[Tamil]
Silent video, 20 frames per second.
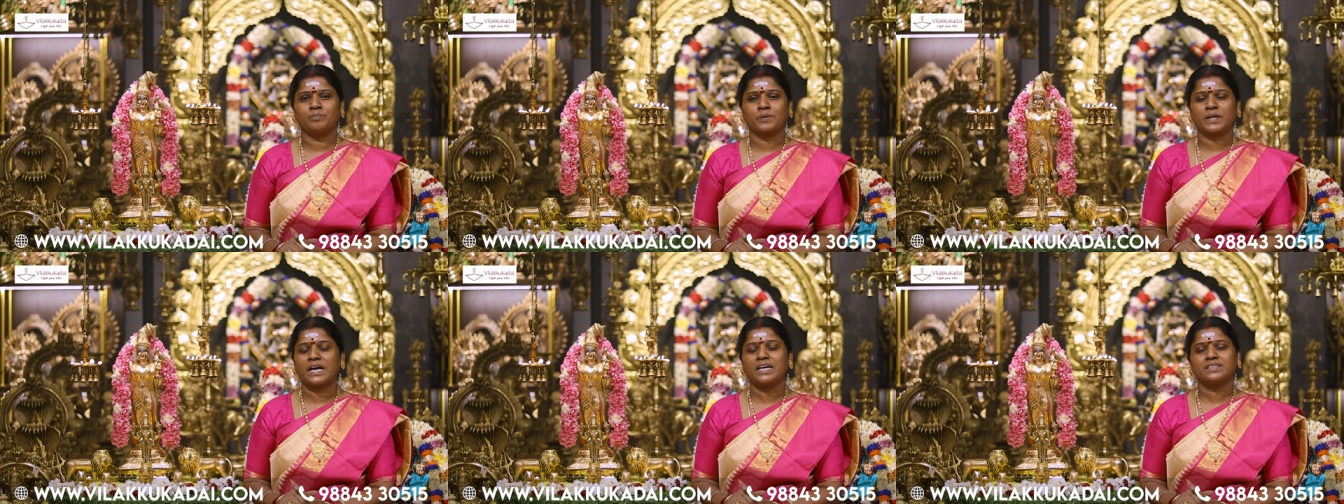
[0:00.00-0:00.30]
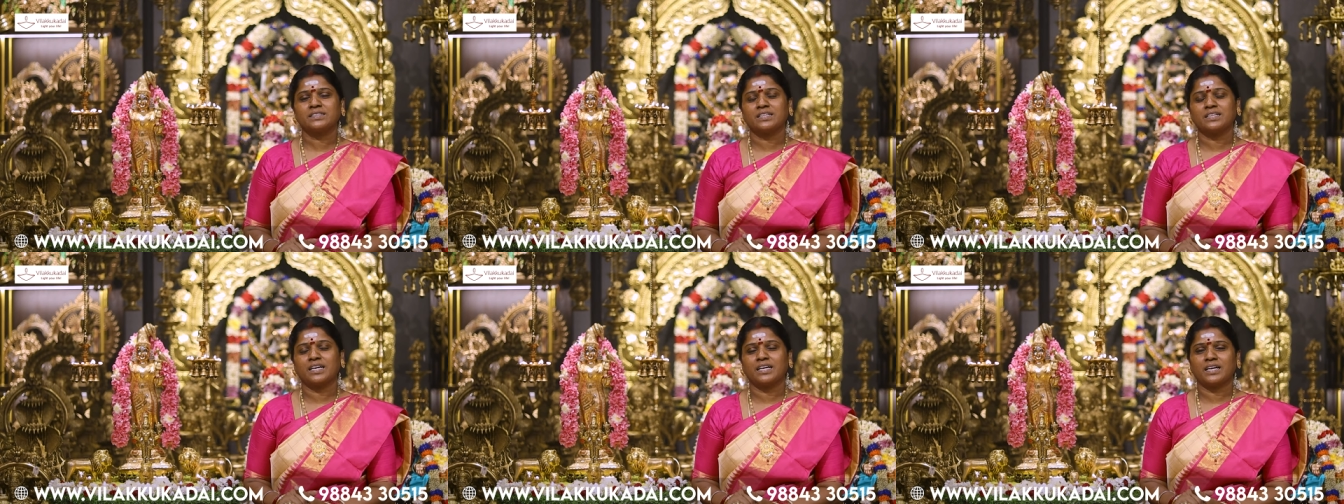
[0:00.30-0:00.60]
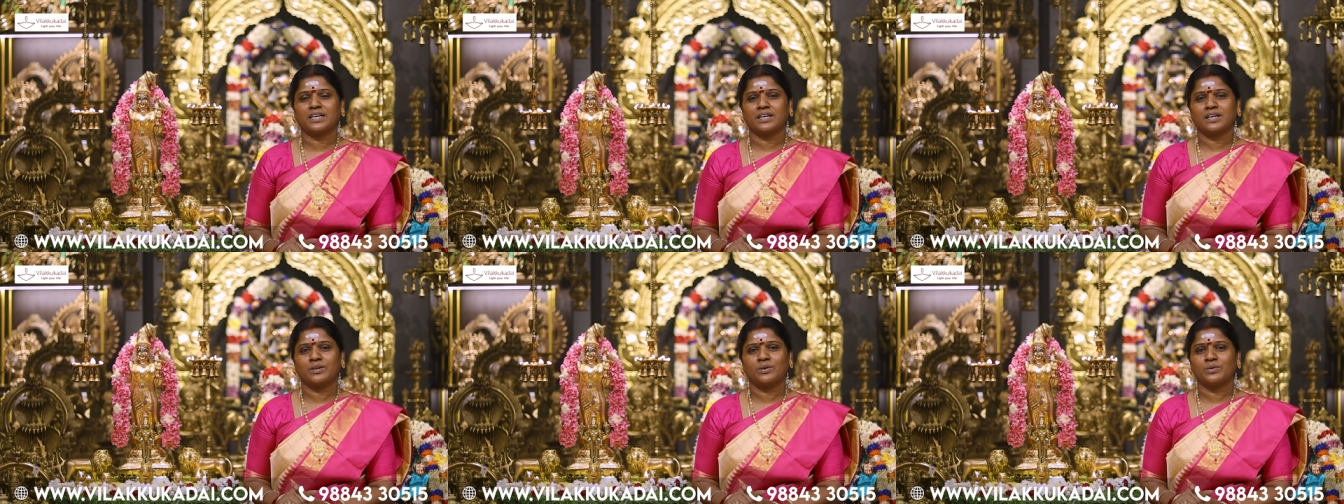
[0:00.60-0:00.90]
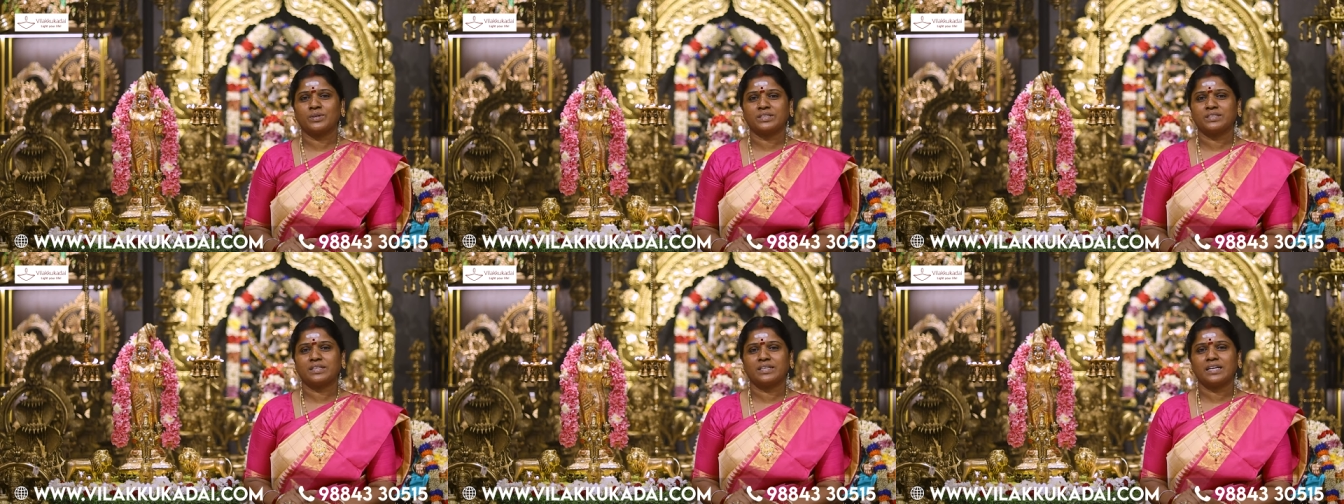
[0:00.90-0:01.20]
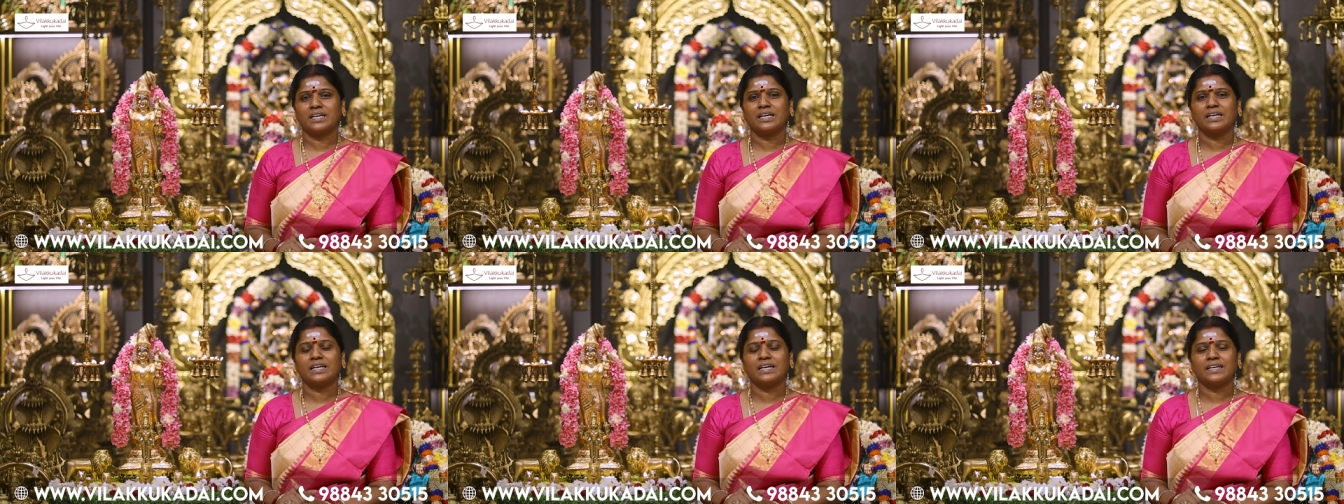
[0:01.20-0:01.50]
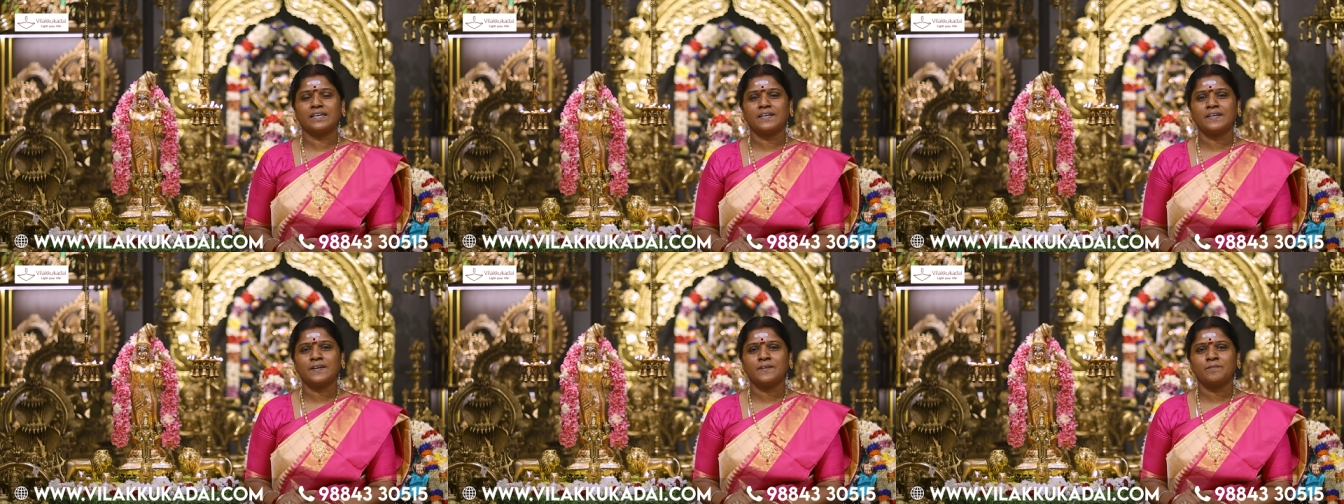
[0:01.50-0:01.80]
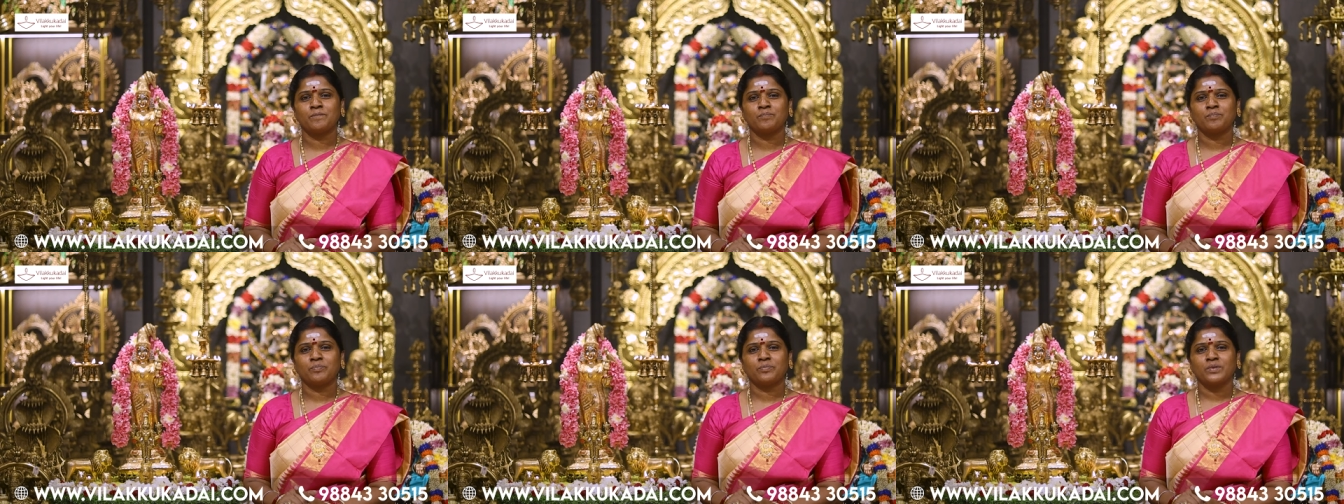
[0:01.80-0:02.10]
பிரார்த்தனை எங்களோடது இல்லை
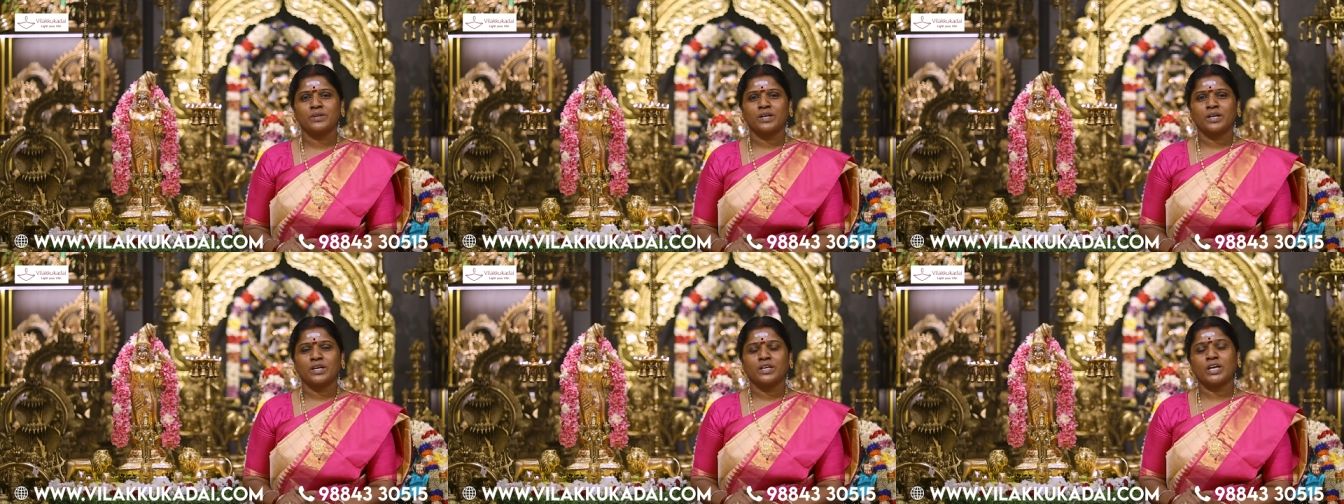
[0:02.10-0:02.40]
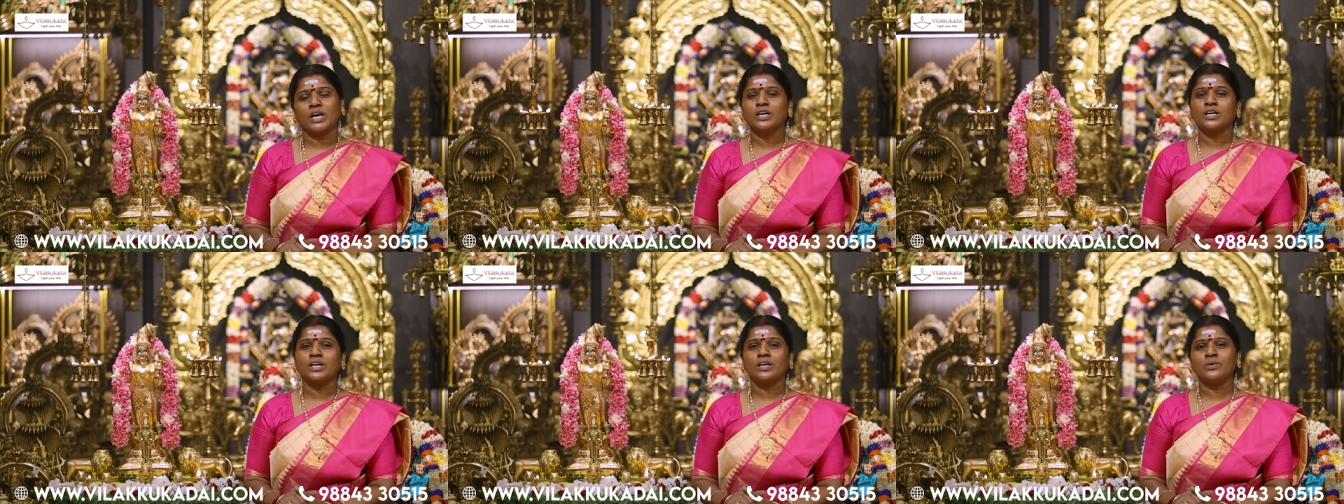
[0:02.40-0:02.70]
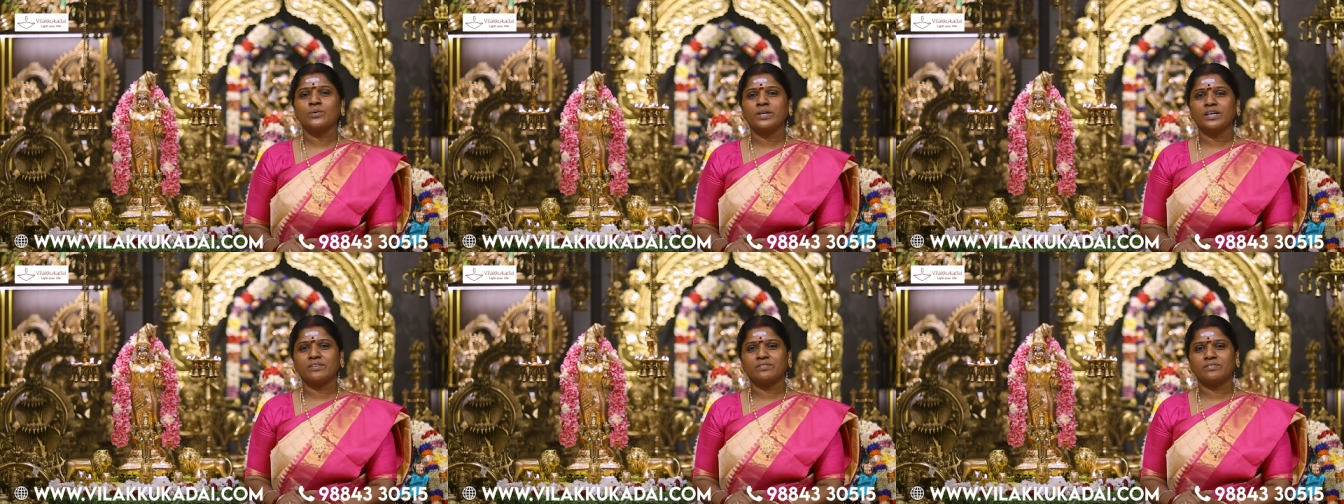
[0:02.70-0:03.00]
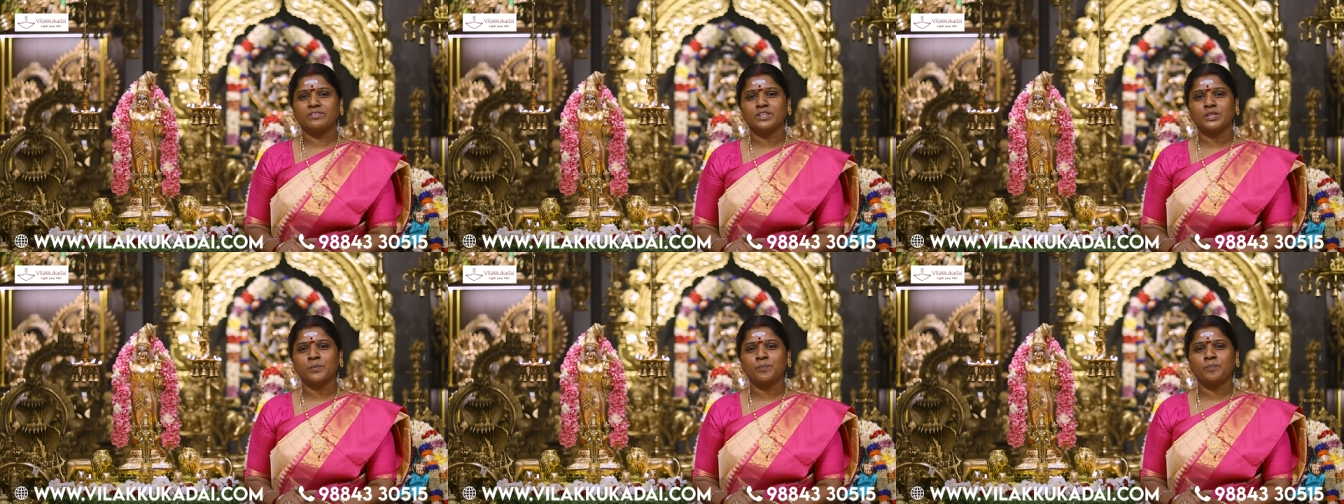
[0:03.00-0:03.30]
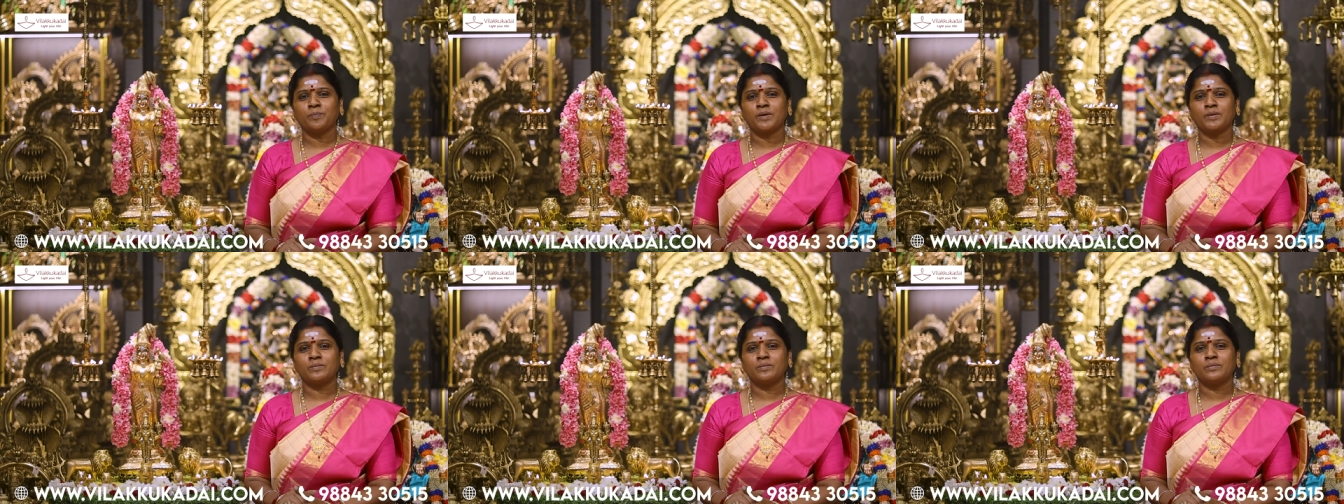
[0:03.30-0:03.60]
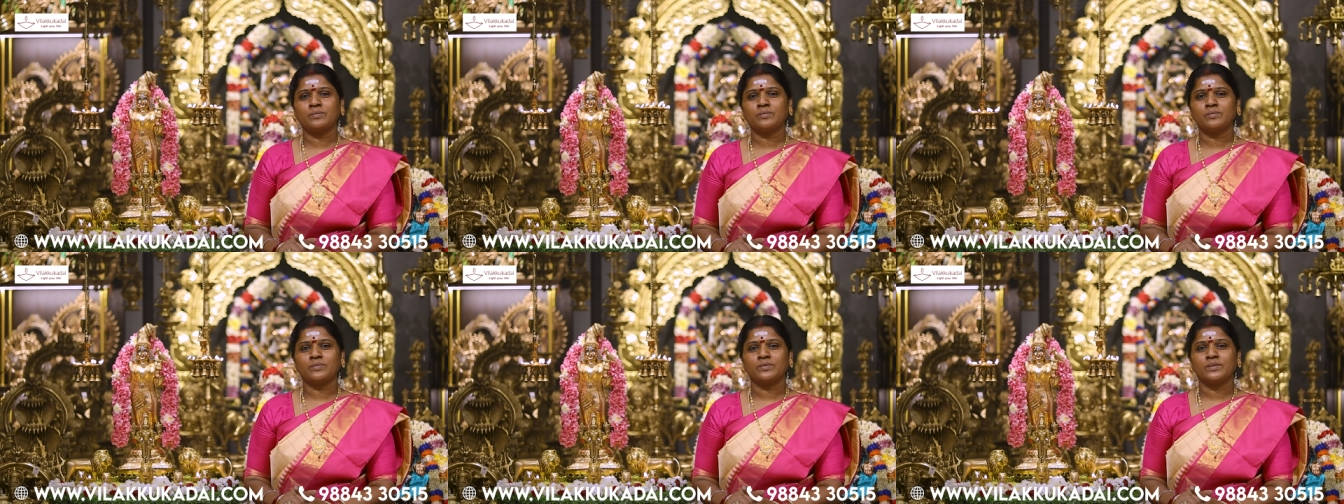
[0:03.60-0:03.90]
எங்களுடைய விருப்பம்